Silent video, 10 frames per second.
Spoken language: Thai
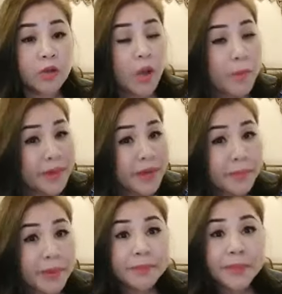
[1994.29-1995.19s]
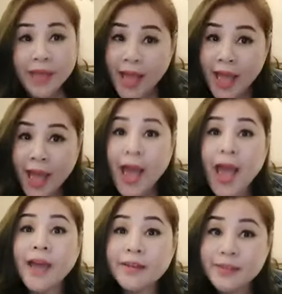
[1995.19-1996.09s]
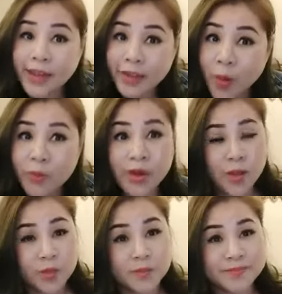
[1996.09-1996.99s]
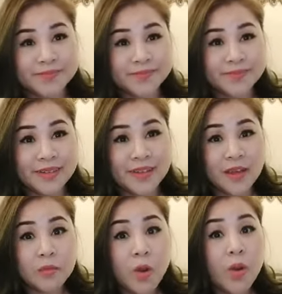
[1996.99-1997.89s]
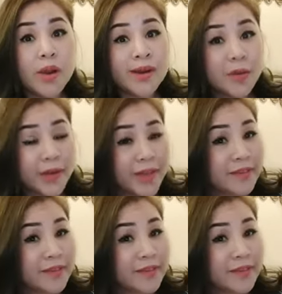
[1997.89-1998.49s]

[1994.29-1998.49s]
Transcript: ก็ไม่ได้เป็นปัญหาอะไรของเรา เพราะว่าเราได้